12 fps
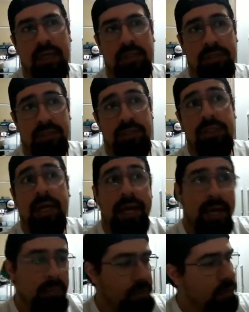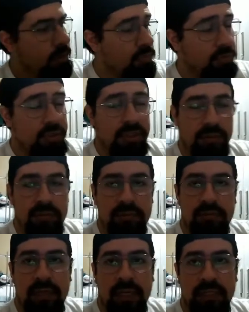artistas de rap que você
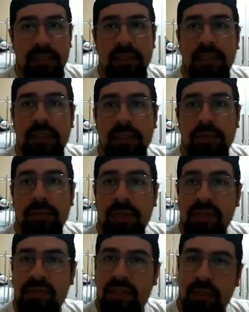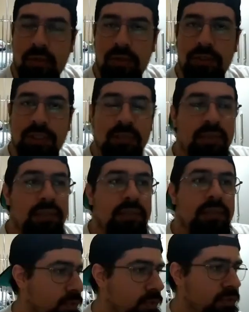vai querer conhecer,
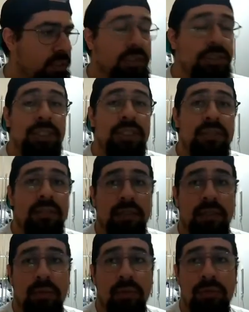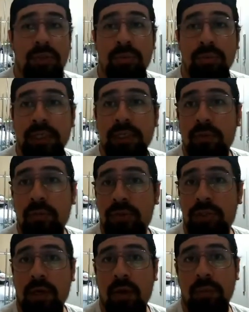logicamente. Os artistas que contribuíram
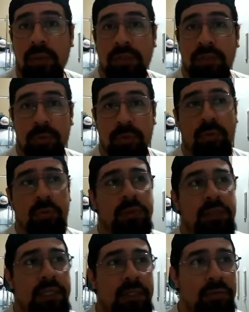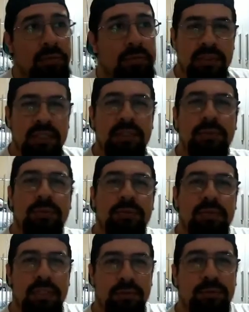musicalmente para o contexto, entenda o
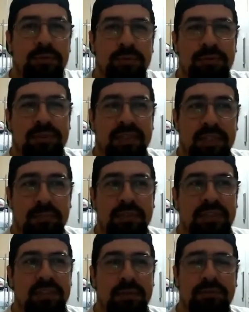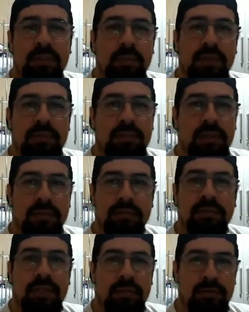contexto do que eu estou falando, porque senão fica meio estranho,
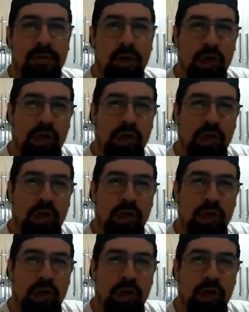certo?